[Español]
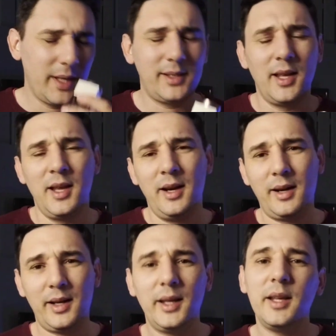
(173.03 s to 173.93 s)
es
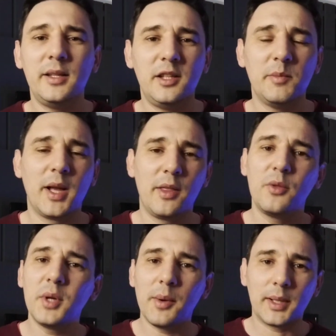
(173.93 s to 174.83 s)
riquísima,
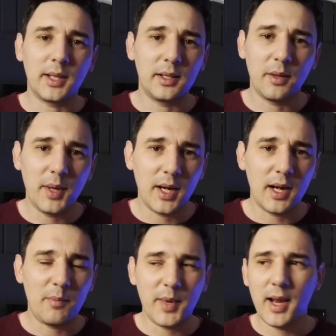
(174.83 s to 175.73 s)
dura bastante bien
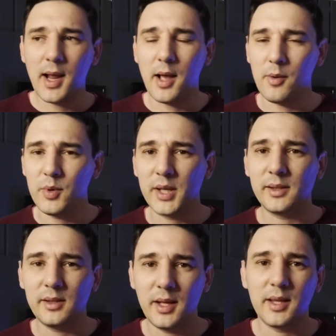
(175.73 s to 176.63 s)
en la piel, a unas
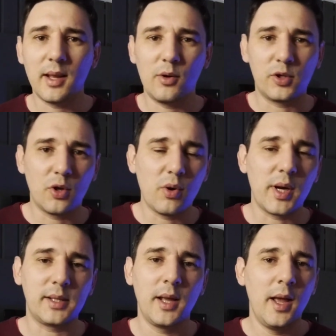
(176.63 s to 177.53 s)
7 8
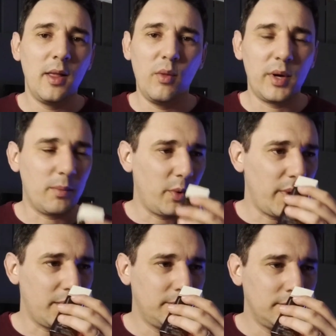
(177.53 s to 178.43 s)
horas, dura muy
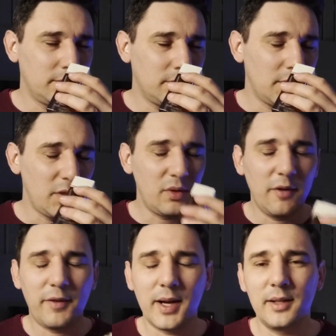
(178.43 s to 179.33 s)
bien. Es
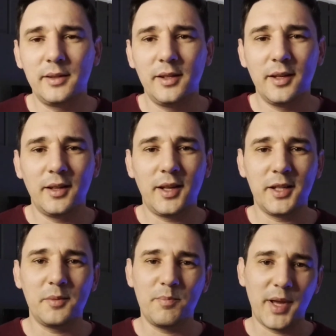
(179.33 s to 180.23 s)
una fragancia
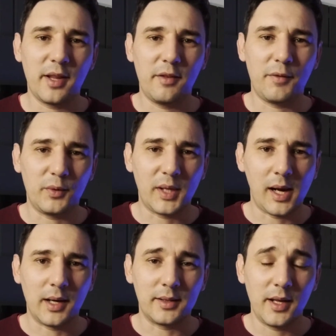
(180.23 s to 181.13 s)
que es para
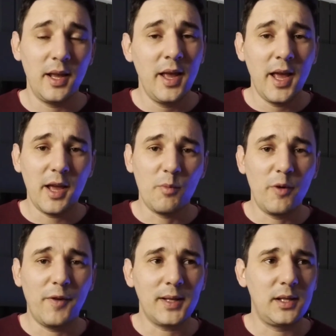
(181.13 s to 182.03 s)
disfrutarla, ¿sí? Es
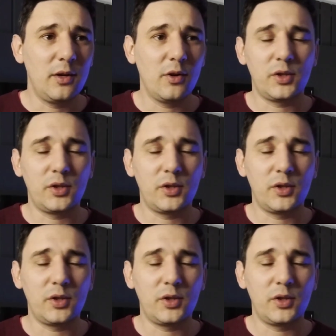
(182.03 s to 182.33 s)
muy fácil,